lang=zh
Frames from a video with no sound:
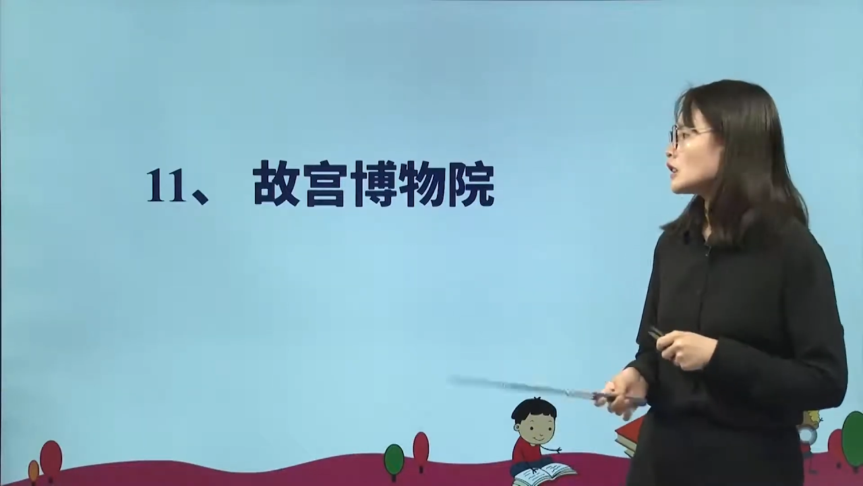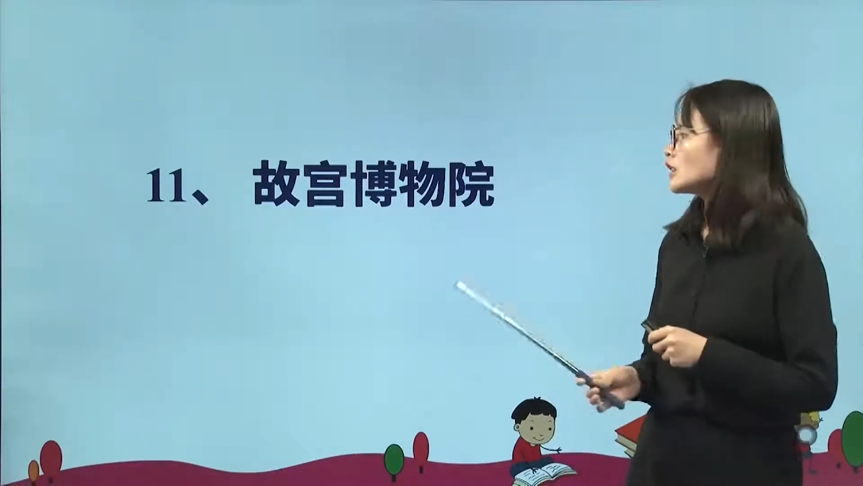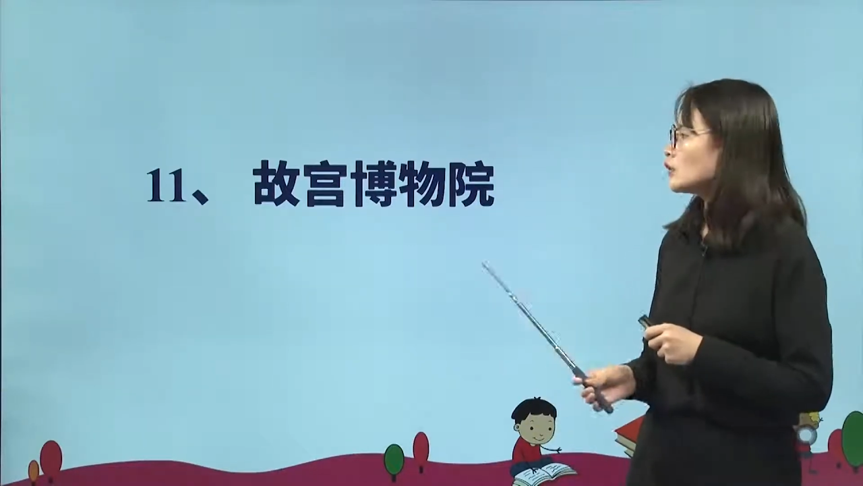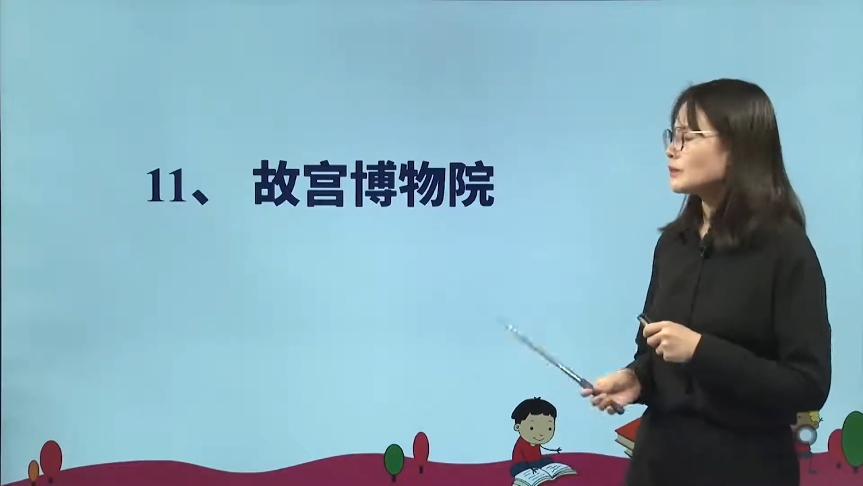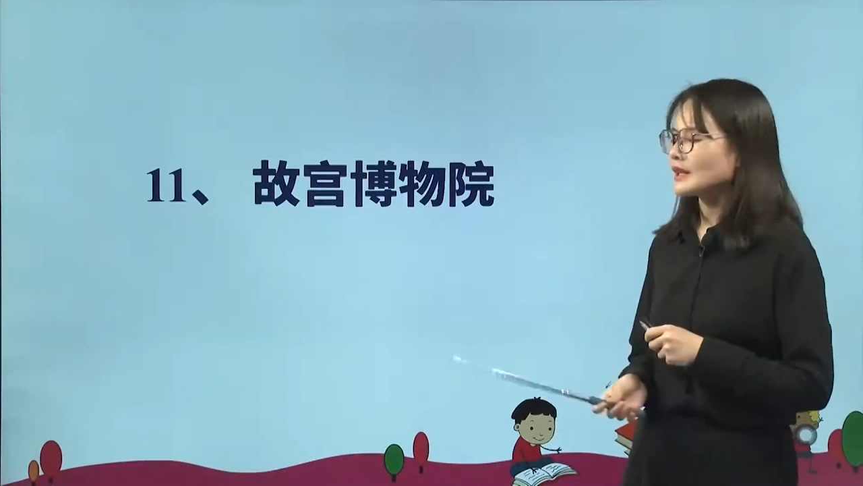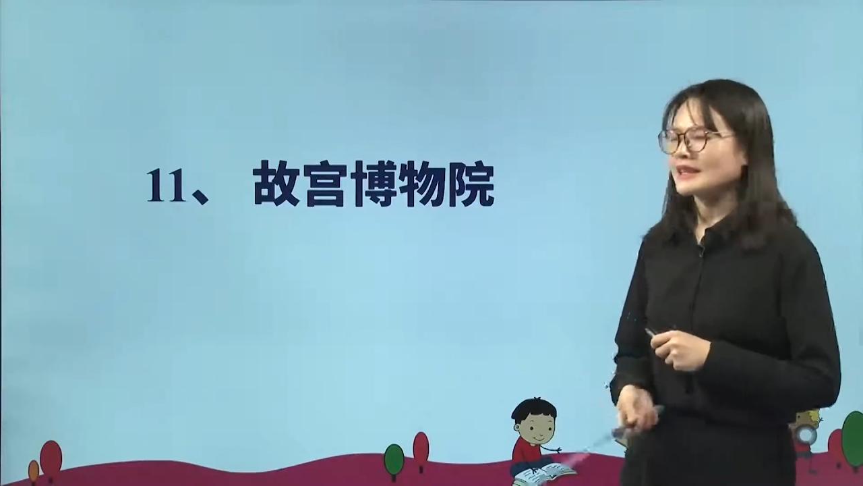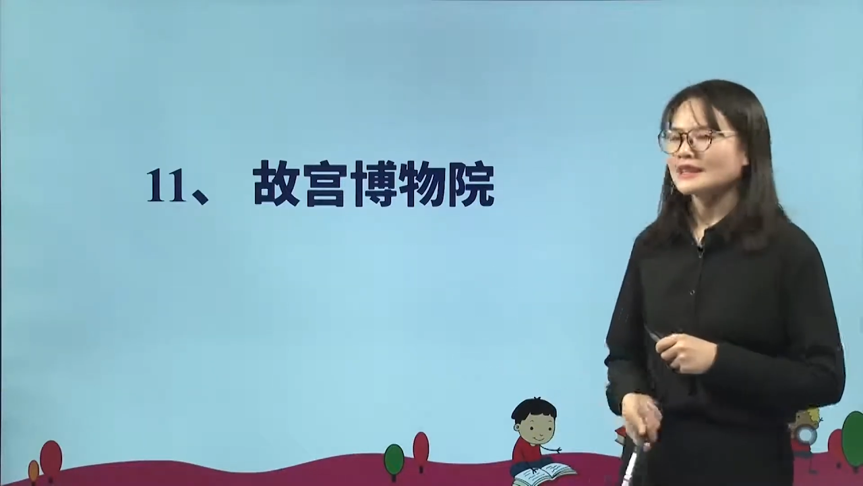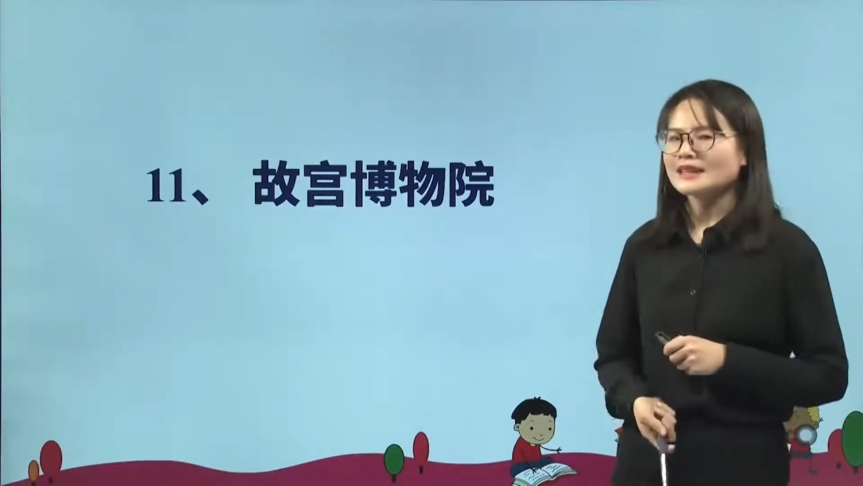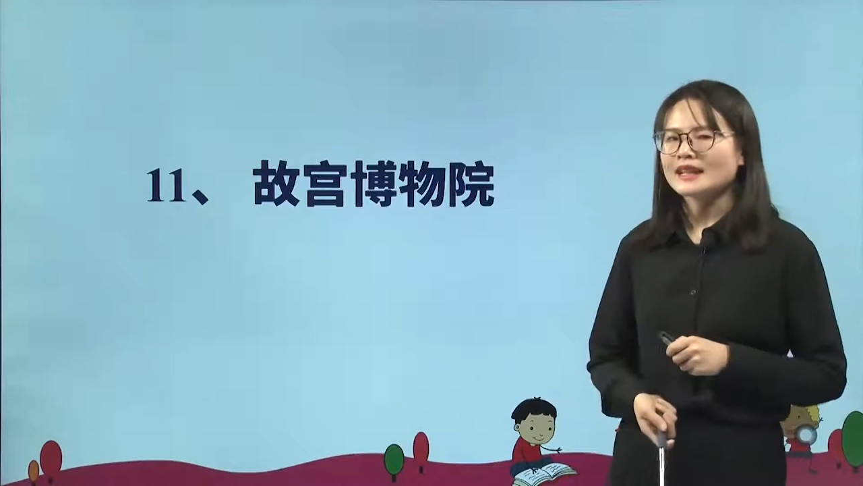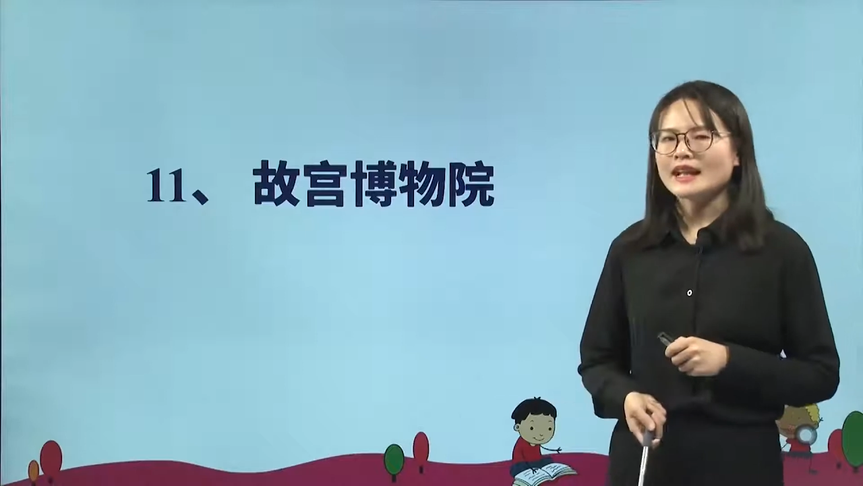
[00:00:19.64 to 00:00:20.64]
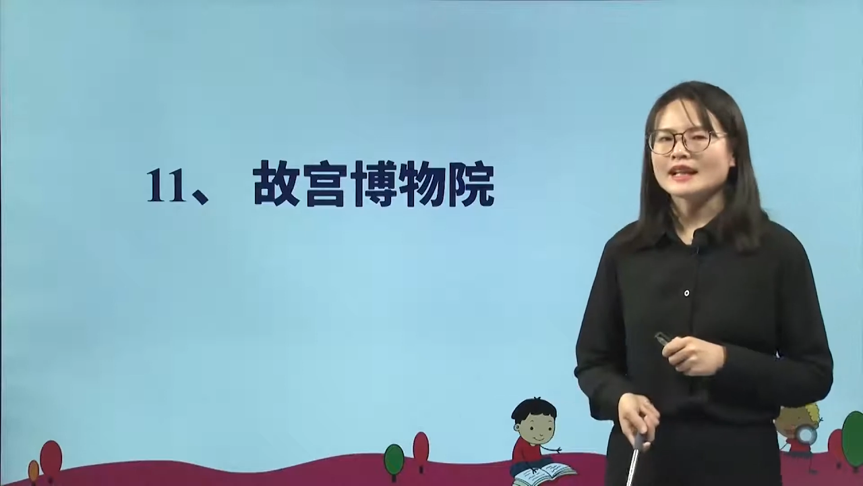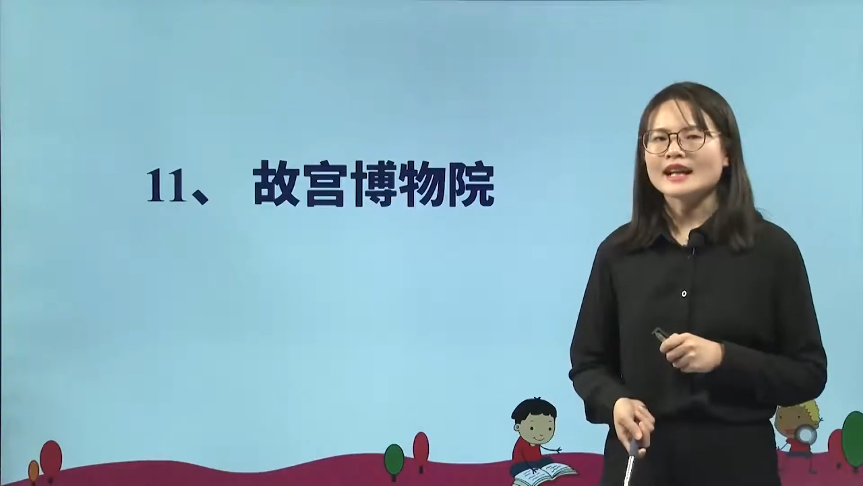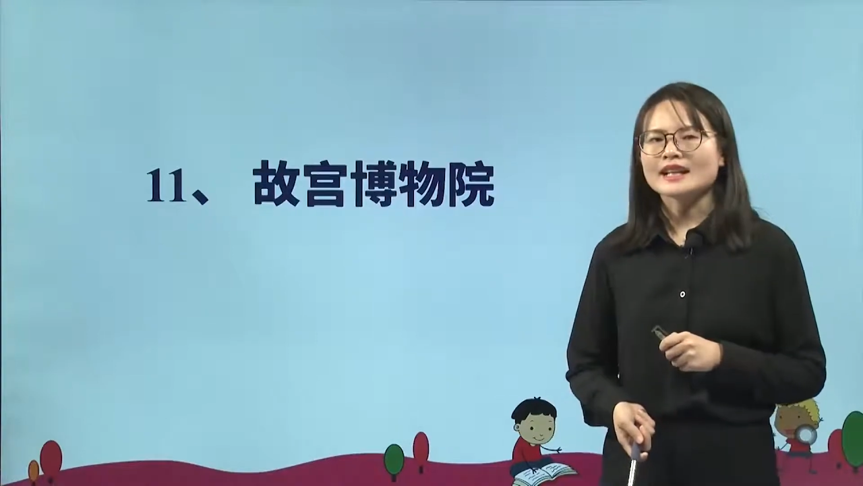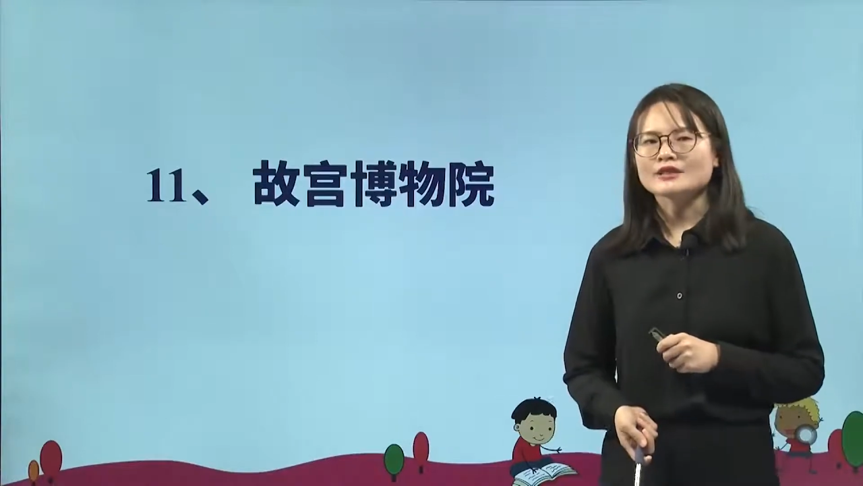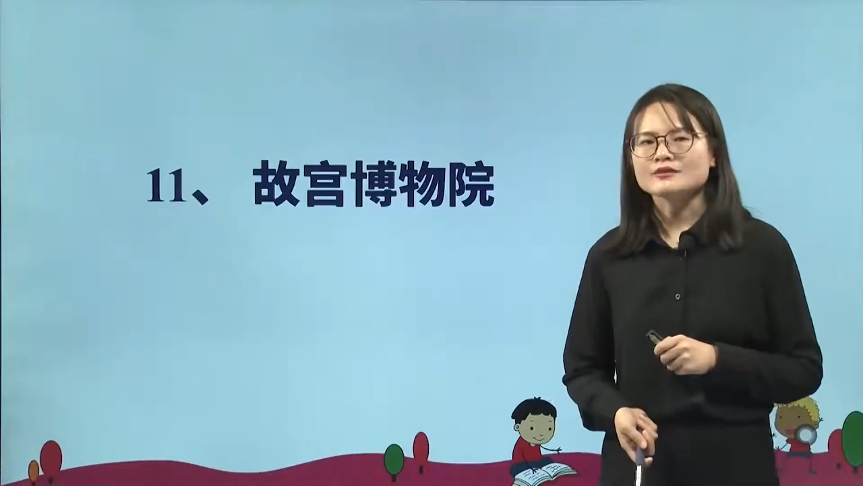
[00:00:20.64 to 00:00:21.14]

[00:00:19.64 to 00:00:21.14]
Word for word: 那我们先来看一